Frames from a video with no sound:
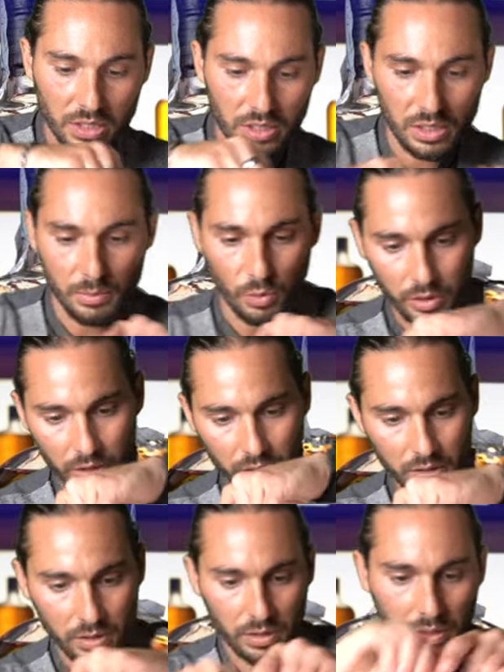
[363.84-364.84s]
di limone
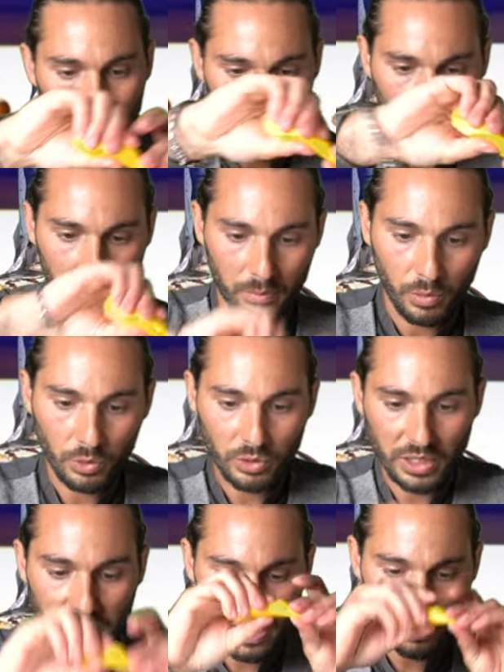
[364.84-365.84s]
modo
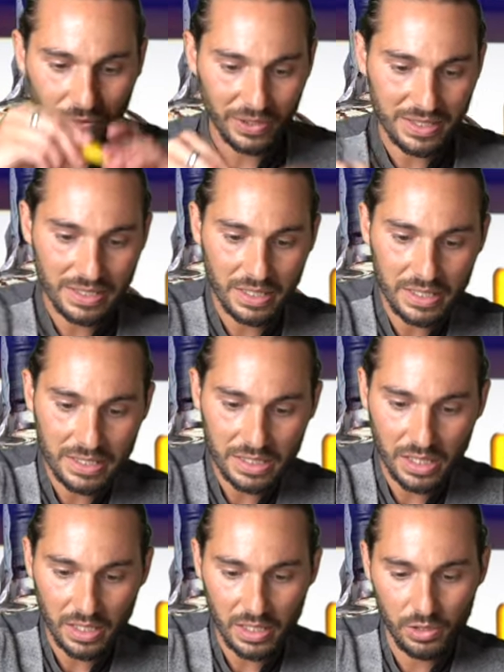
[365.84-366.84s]
da dare
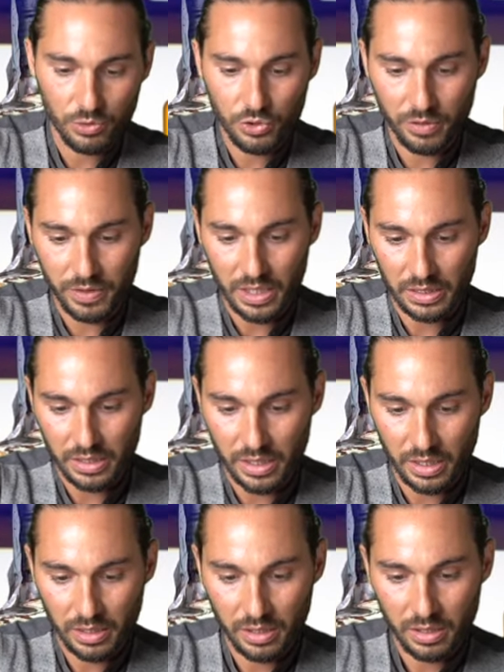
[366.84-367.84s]
freschezza e longevità al
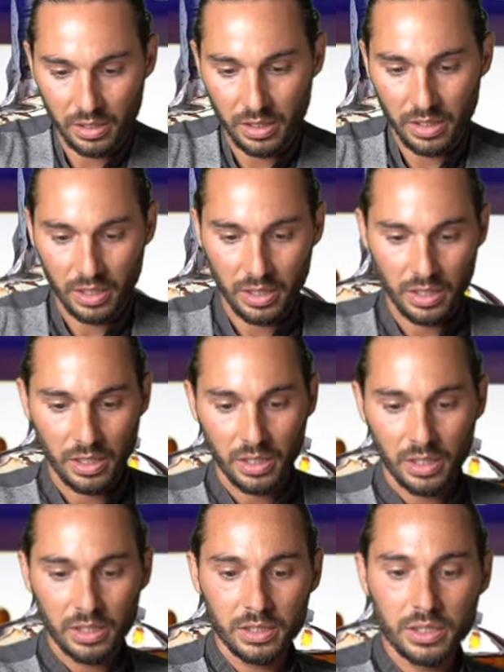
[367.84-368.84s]
drink.
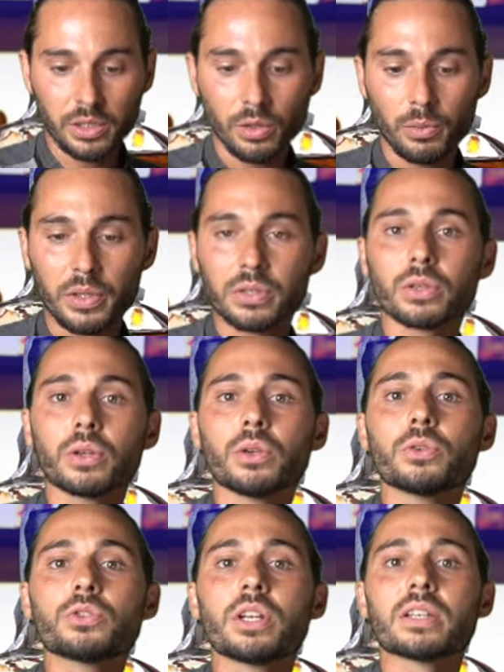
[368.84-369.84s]
Detto questo,
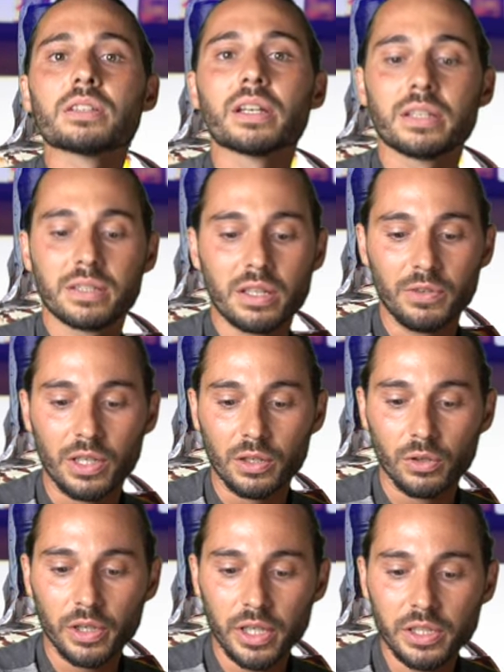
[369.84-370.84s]
non ci resta che
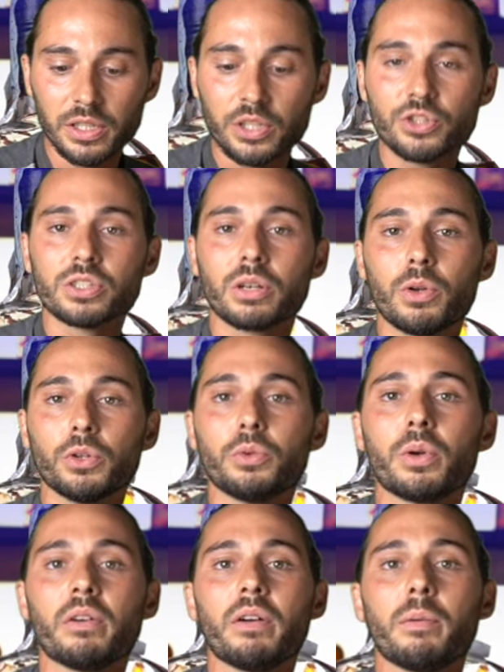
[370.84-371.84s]
servirlo e dirci se è quello di
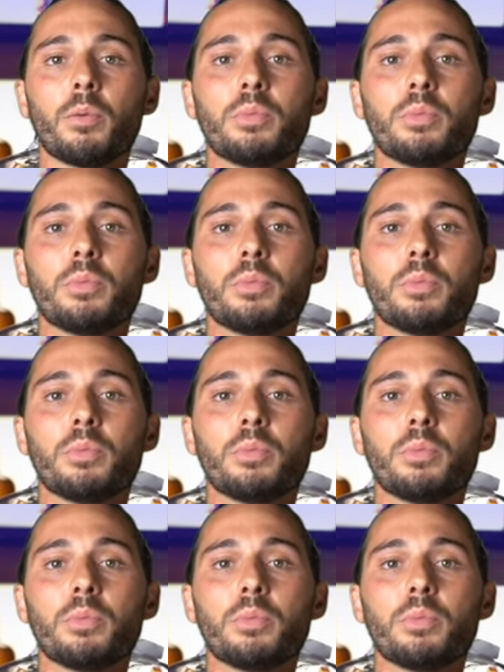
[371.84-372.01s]
cui avevamo